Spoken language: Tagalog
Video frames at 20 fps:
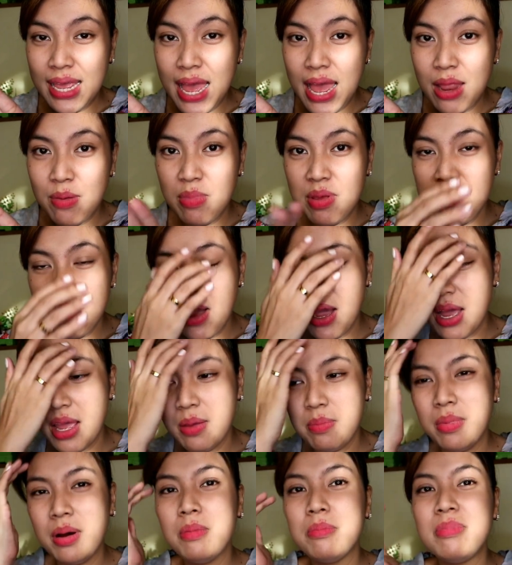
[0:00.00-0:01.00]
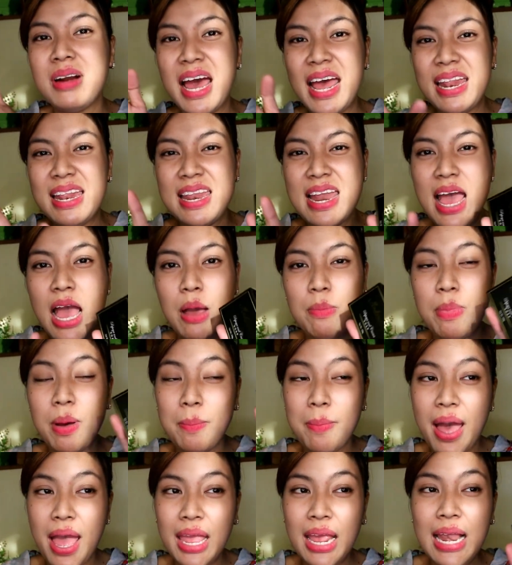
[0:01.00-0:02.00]
yan. May mga ibang brand na
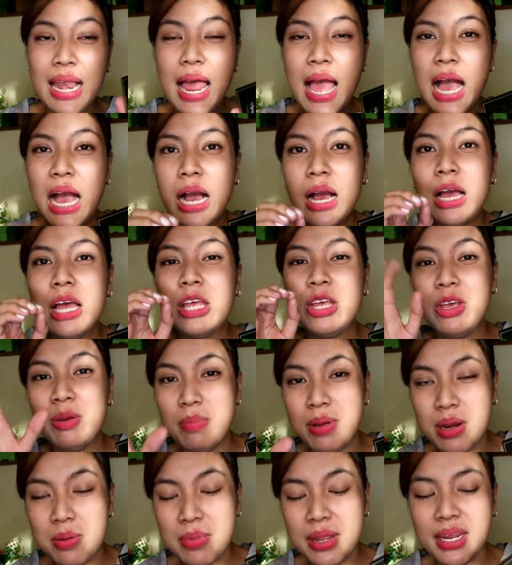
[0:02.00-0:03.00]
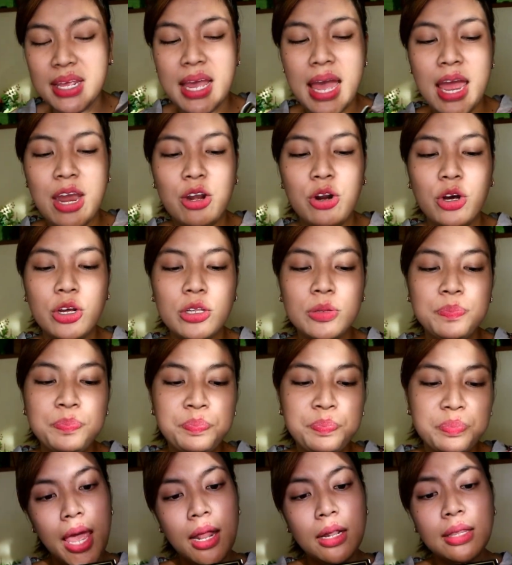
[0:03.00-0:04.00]
papaya lang, iba naman carrot.
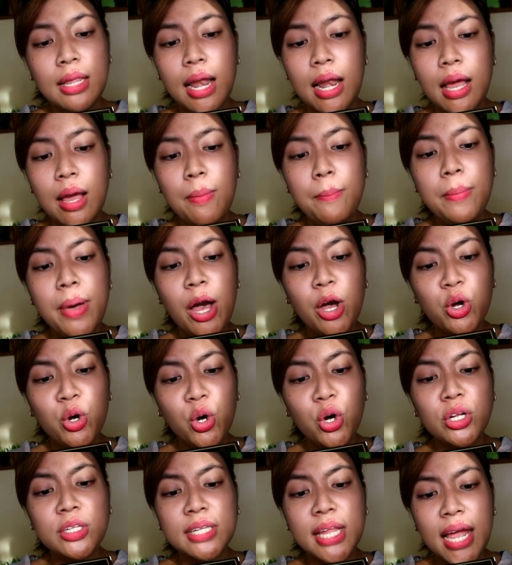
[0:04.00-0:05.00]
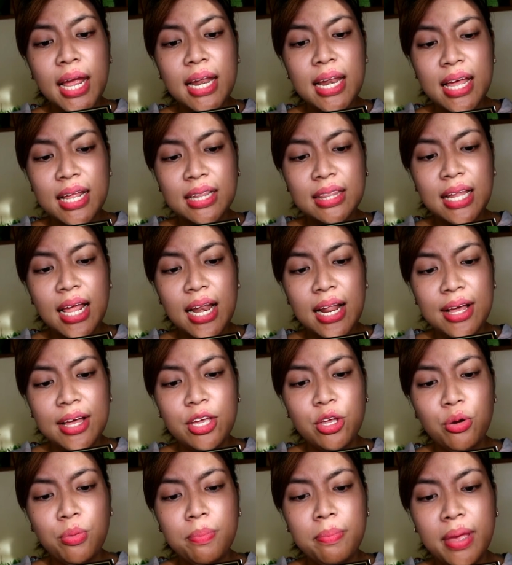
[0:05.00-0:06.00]
And talagang Bangkok, Thailand talaga
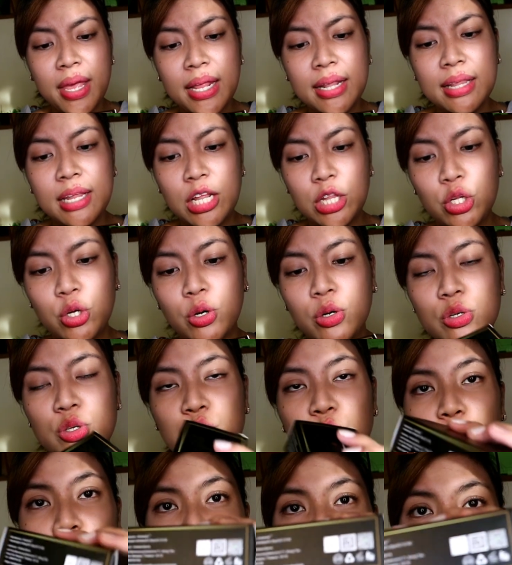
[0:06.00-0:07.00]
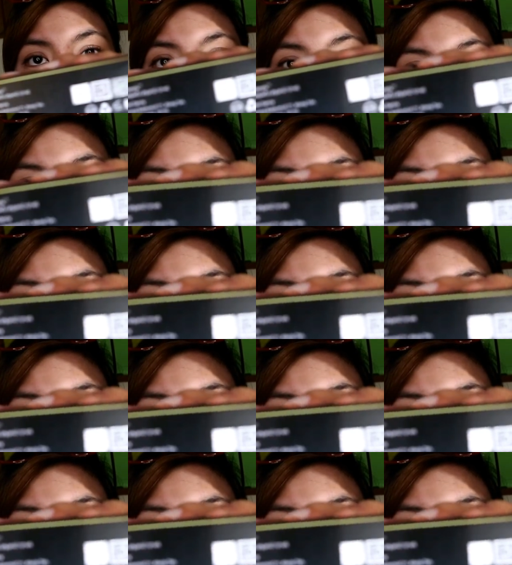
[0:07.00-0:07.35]
yung made nito. So,